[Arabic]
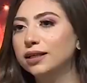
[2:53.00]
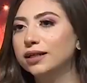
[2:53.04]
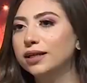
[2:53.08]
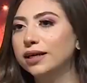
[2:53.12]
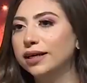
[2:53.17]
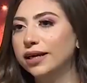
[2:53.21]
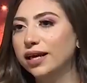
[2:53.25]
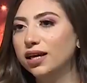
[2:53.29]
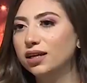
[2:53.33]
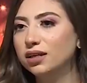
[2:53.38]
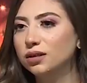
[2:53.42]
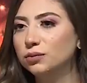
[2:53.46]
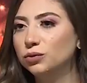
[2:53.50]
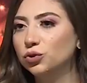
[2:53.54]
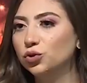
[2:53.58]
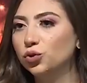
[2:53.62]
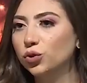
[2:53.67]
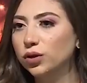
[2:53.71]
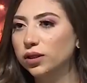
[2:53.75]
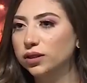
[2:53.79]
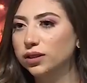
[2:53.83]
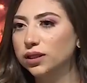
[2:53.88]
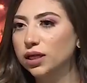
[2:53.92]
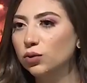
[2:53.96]
إلى جانب
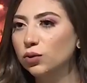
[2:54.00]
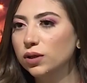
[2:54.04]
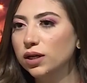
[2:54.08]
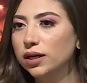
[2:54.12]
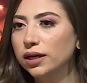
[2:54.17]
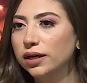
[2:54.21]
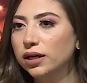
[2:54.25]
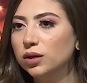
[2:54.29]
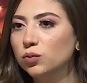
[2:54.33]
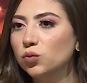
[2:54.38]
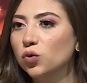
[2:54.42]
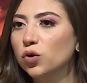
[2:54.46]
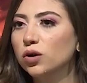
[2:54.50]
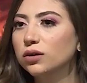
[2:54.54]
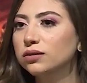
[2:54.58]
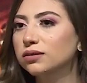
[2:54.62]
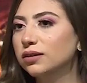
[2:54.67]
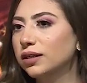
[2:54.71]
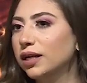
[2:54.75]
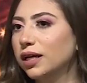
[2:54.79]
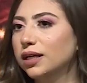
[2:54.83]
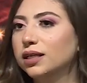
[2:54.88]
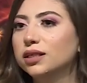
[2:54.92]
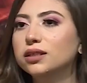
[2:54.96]
دور الدولة
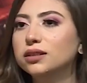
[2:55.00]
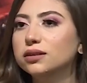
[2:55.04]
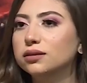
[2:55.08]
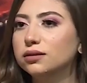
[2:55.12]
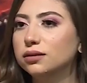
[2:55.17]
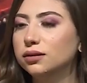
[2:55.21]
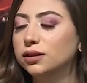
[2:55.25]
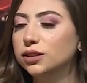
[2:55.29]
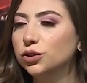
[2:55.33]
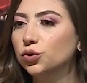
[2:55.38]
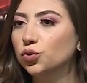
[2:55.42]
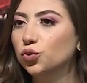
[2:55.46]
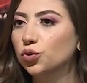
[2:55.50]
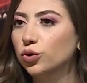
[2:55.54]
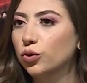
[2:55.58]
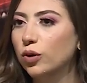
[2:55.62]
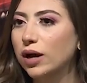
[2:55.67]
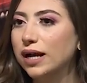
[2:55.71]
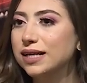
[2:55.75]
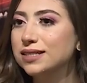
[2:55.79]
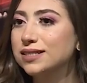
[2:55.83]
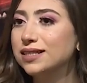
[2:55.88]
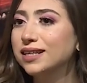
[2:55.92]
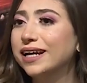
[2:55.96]
المواطن أكيد ليه دور
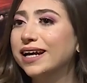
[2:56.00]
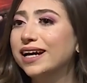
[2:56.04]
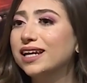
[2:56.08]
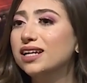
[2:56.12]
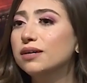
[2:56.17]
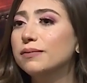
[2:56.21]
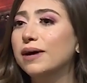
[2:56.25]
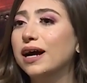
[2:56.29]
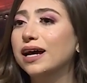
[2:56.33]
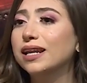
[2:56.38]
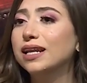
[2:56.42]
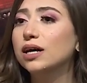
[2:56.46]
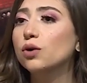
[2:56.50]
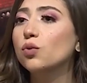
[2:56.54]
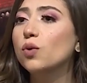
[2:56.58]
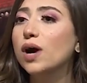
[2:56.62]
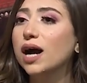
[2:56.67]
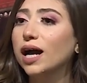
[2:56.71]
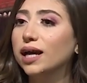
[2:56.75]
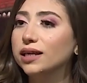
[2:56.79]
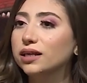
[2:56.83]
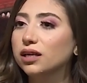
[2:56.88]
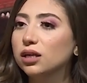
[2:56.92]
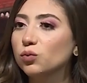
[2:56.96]
وعايزين نتكلم على
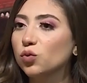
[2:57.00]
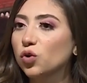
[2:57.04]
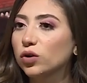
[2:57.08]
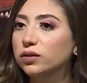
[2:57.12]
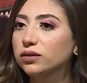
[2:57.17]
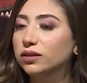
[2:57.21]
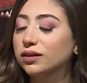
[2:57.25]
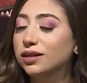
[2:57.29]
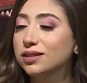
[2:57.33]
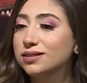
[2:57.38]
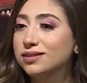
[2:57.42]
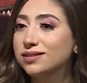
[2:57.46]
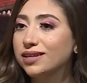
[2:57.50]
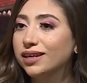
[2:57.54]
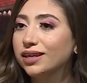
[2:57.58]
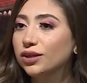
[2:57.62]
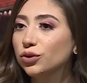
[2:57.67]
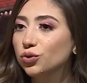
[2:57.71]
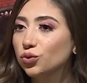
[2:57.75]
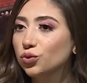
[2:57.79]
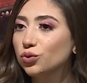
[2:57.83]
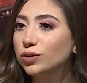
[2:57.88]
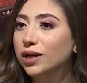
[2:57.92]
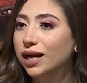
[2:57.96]
وعي المواطن إزاي
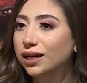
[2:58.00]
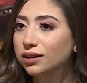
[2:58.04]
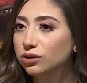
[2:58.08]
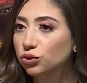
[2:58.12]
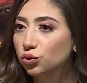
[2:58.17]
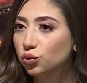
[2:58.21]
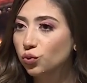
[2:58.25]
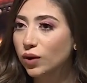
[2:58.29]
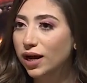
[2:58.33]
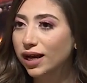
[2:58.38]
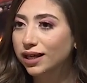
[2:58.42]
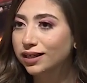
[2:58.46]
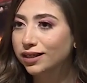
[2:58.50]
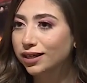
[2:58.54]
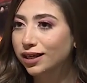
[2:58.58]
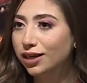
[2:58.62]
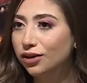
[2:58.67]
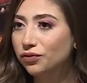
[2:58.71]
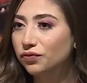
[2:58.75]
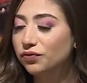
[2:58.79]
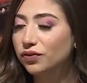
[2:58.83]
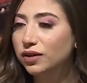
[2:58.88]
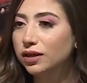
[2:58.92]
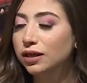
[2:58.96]
يكون عنده وعي
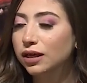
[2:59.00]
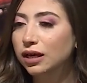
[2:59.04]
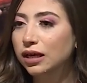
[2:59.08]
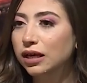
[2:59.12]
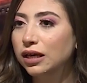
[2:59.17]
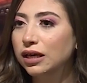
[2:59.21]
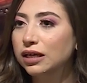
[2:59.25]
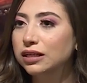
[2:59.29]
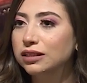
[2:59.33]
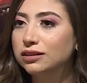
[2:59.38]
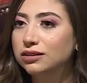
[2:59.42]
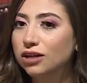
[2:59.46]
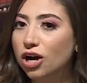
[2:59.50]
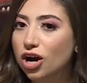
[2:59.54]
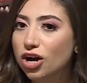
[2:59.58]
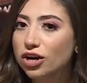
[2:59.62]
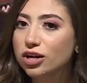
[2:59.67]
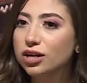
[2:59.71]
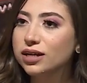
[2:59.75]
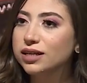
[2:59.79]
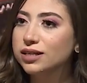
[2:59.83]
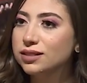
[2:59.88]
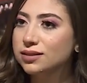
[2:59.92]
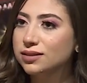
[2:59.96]
كافي
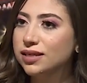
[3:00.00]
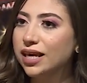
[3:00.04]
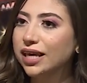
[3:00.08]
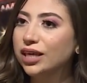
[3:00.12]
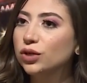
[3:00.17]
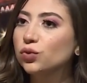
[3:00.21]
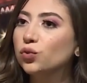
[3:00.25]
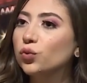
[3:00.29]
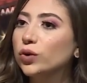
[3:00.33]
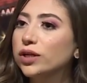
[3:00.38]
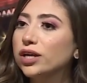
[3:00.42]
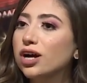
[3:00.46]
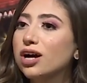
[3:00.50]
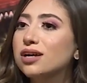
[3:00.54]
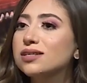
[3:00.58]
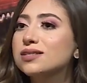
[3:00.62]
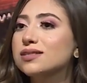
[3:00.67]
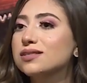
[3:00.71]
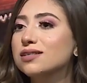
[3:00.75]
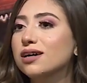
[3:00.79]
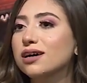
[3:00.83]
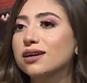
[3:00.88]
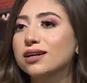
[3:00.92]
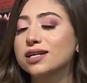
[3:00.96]
يتحرك إزاي والله ما حد
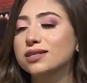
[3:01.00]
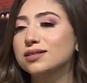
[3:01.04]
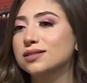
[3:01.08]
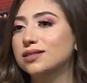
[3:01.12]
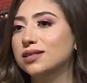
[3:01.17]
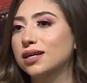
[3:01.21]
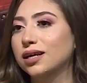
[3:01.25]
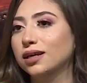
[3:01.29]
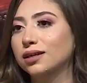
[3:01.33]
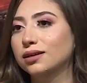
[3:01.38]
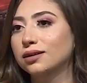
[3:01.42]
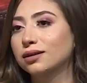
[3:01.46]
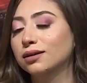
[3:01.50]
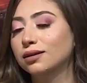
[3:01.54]
بيساعدنا إزاي؟